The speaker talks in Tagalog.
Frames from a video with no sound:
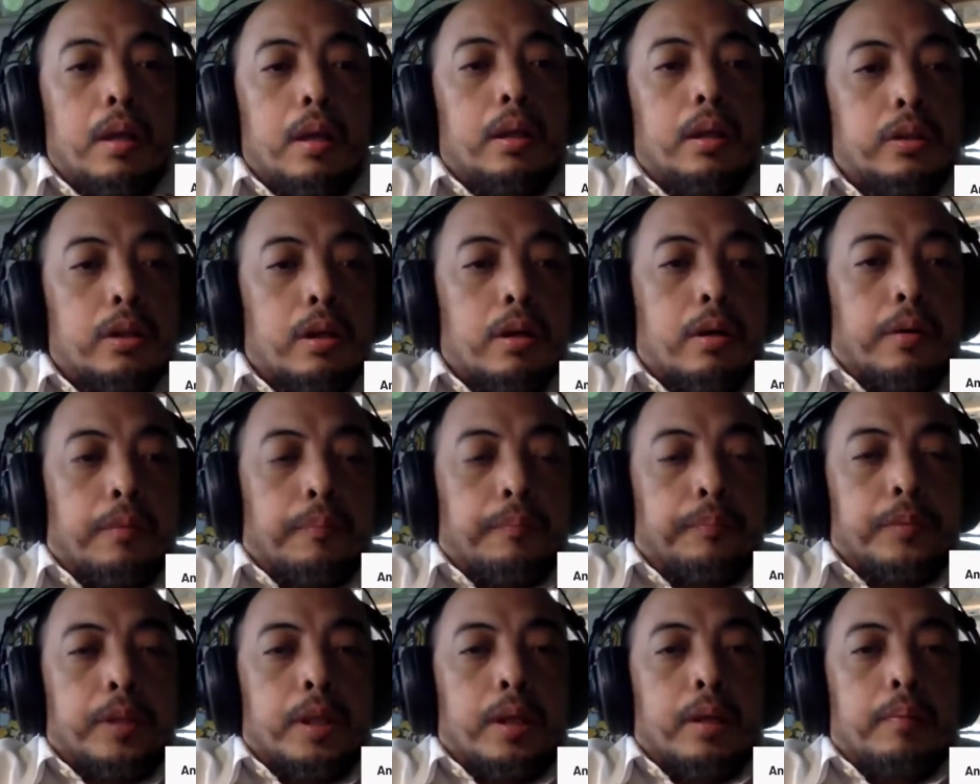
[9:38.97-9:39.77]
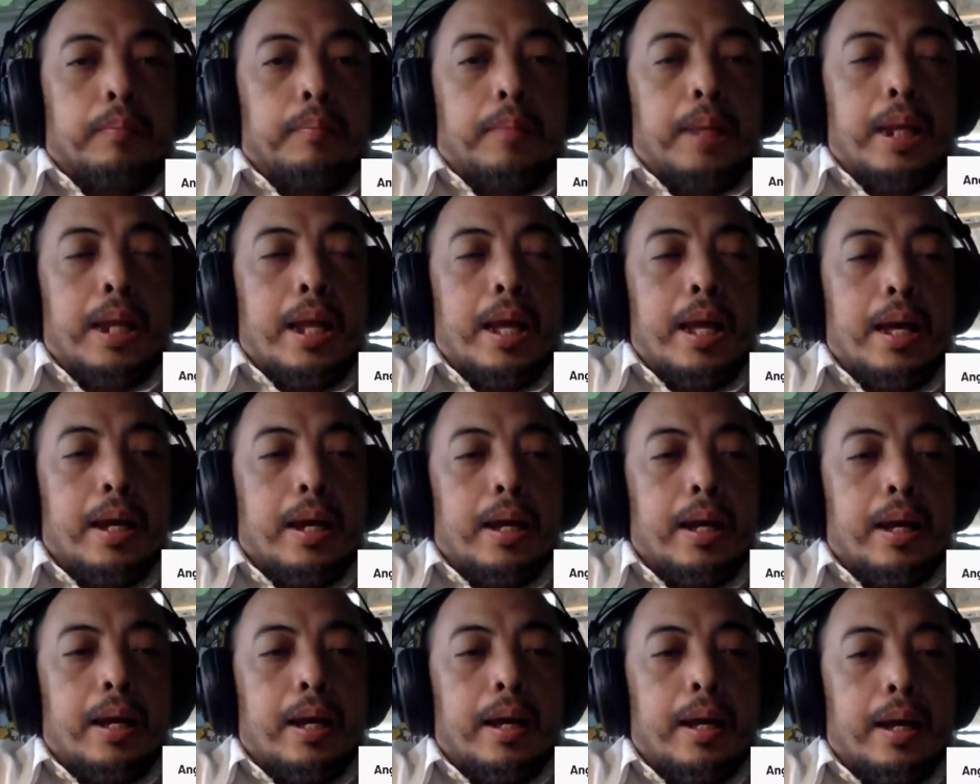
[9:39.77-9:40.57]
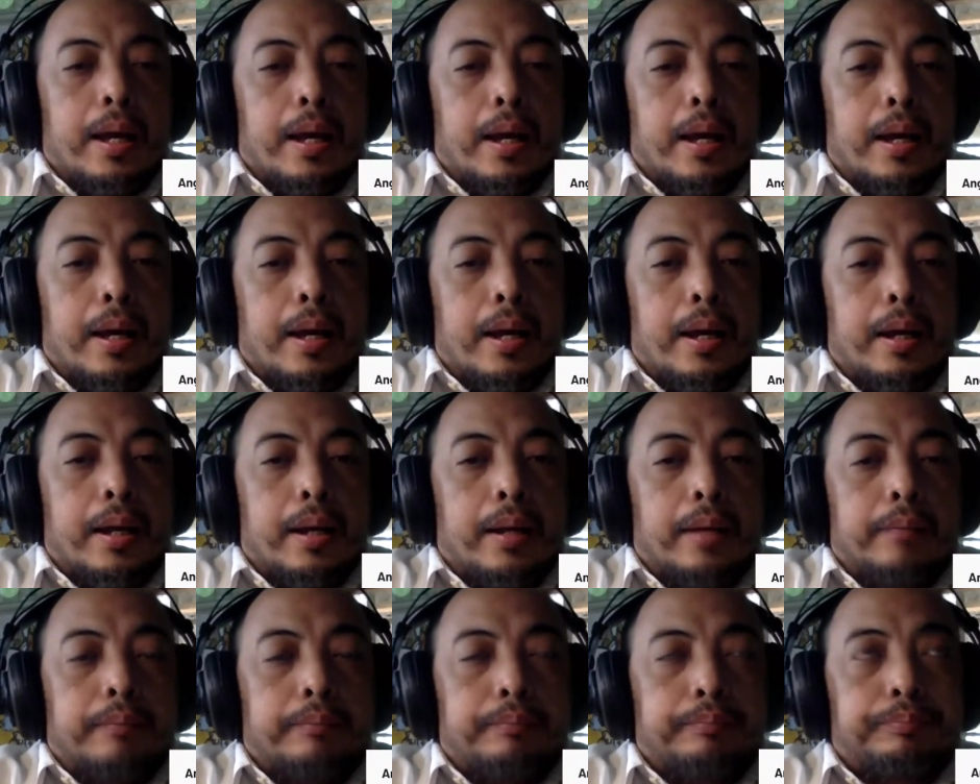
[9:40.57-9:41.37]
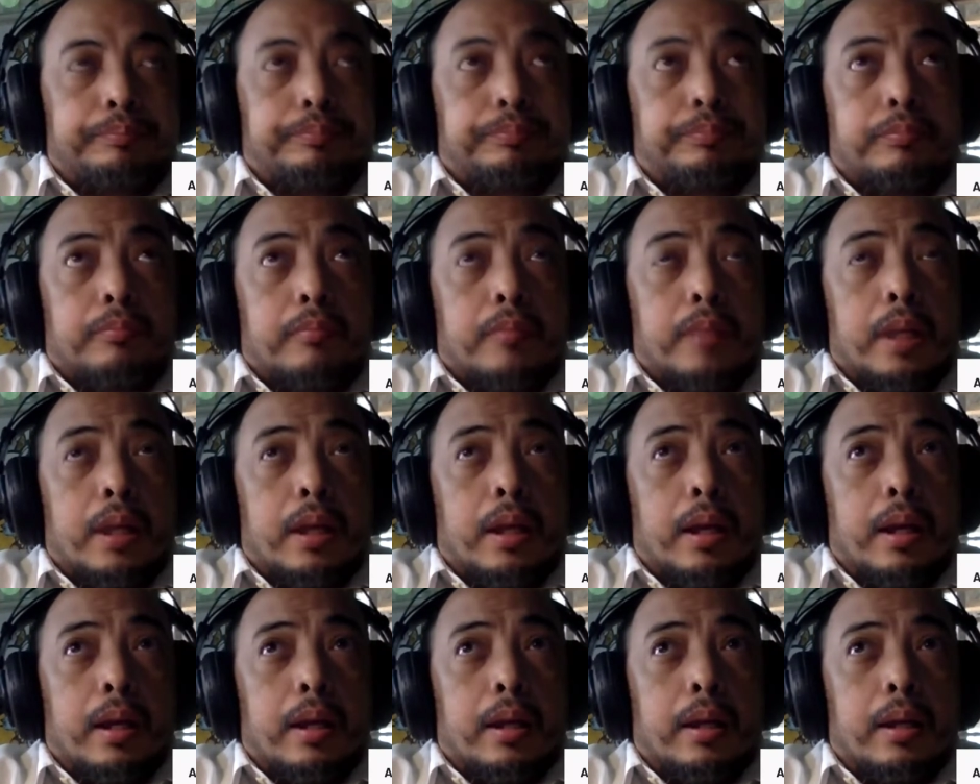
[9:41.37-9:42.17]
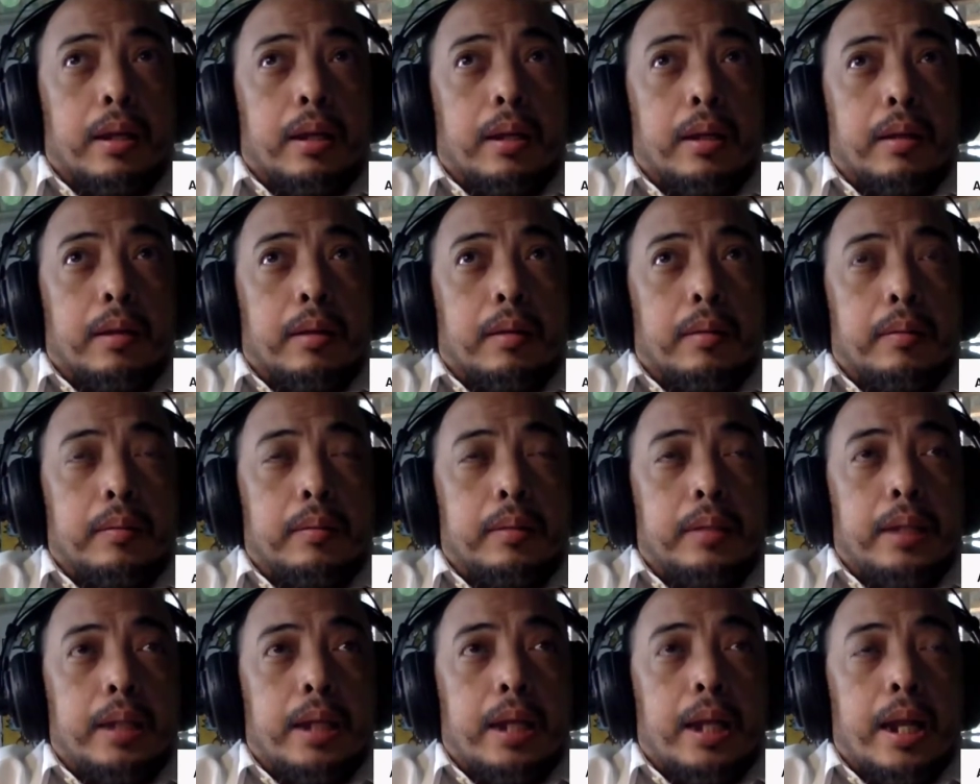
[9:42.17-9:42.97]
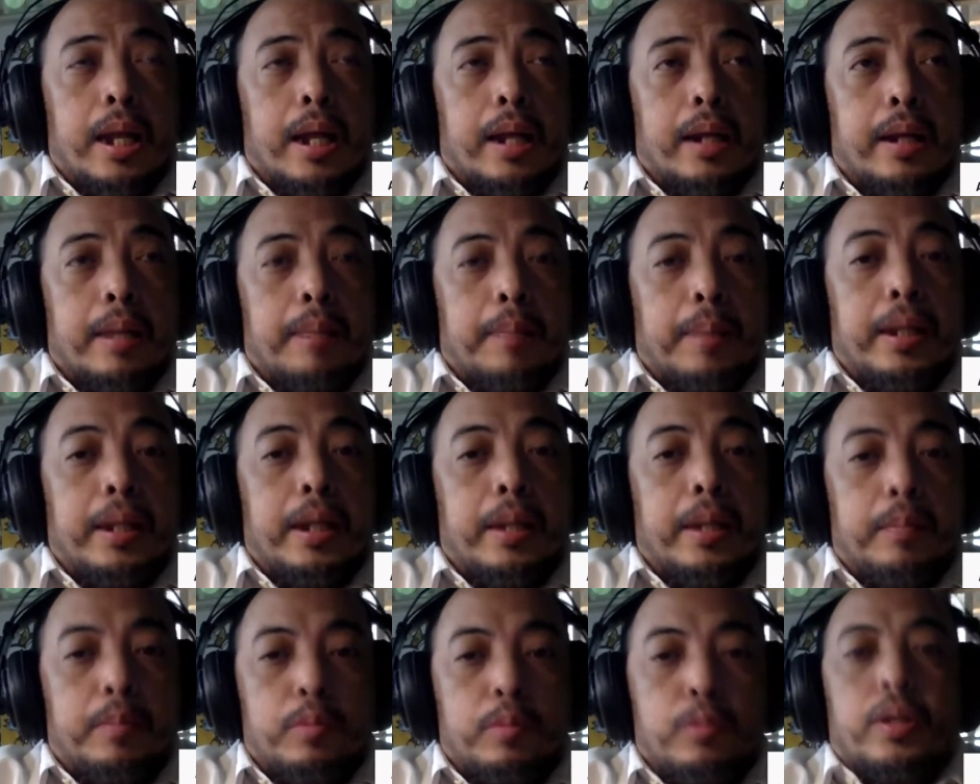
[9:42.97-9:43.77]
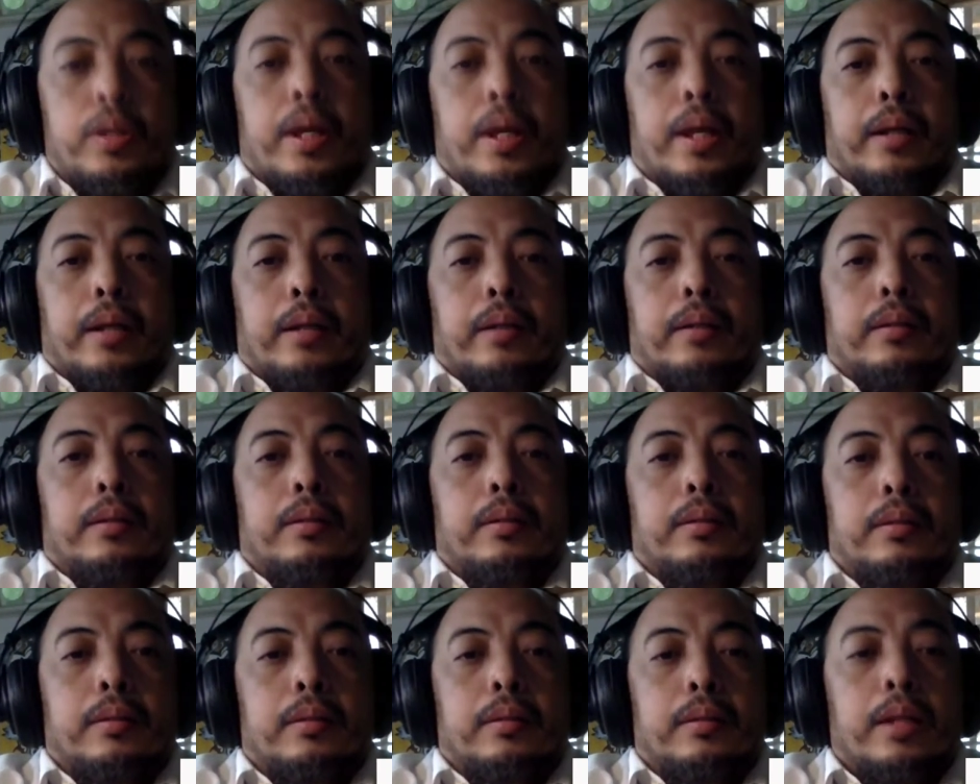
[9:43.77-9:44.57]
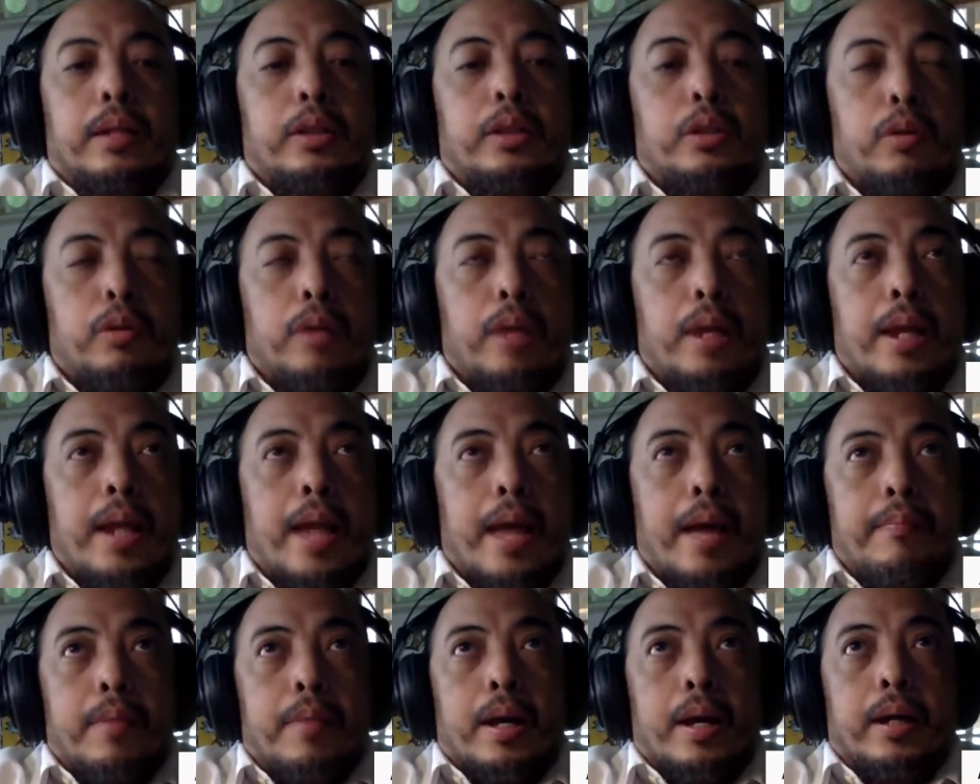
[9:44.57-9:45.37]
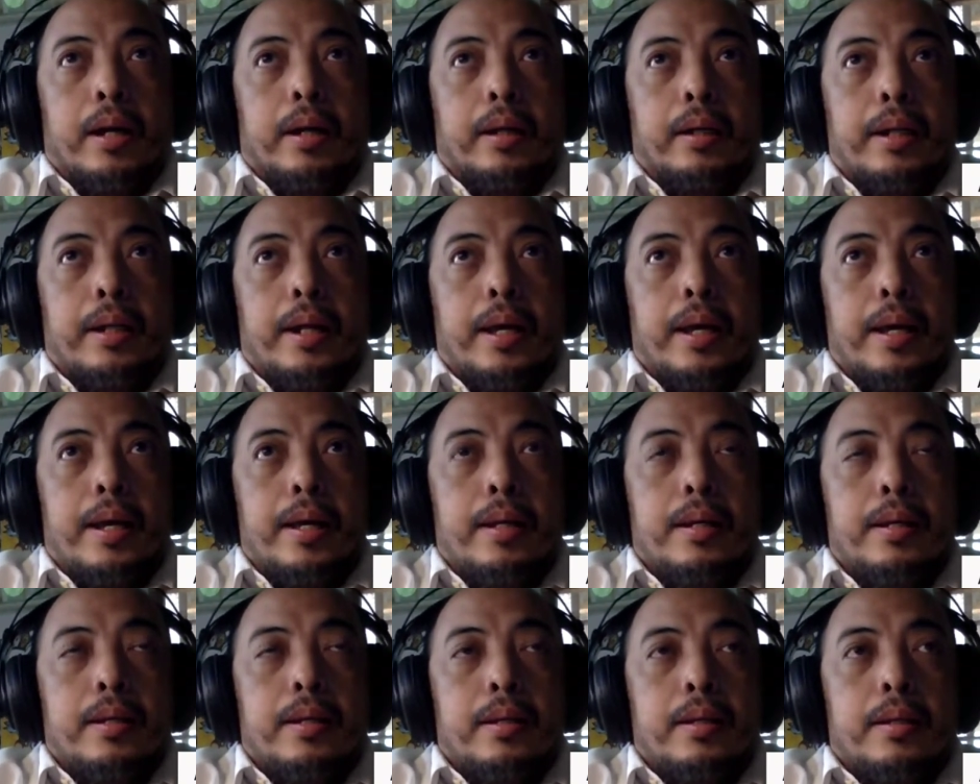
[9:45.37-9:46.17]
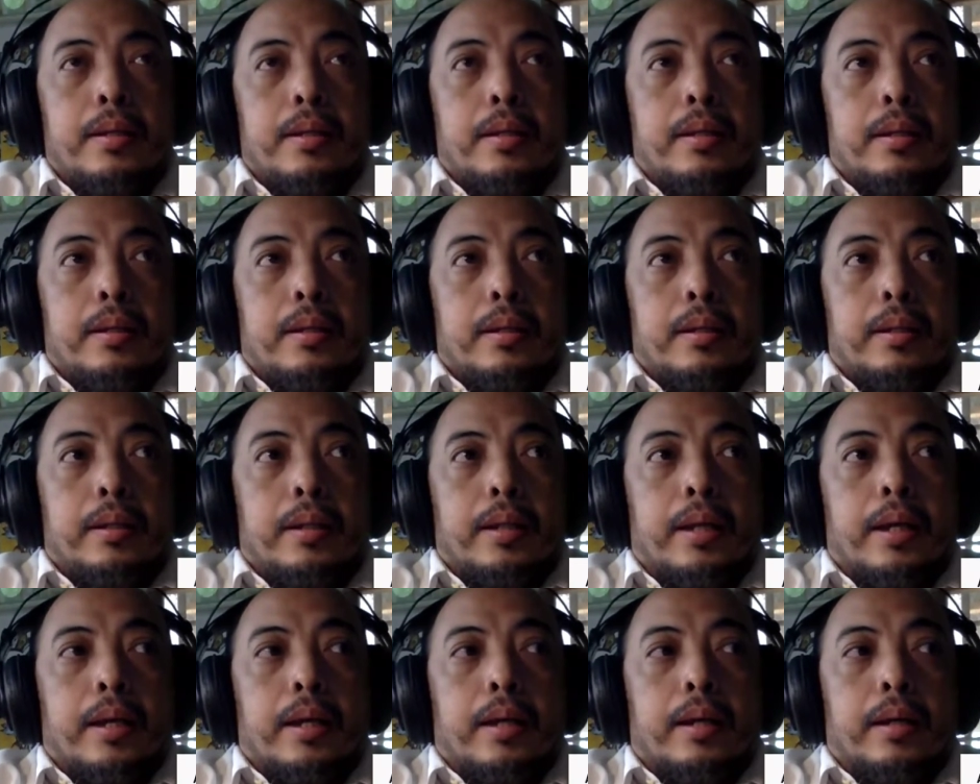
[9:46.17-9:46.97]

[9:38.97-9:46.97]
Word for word: So, bilang uh, uh, nilalang na panlipunan, natural lamang na na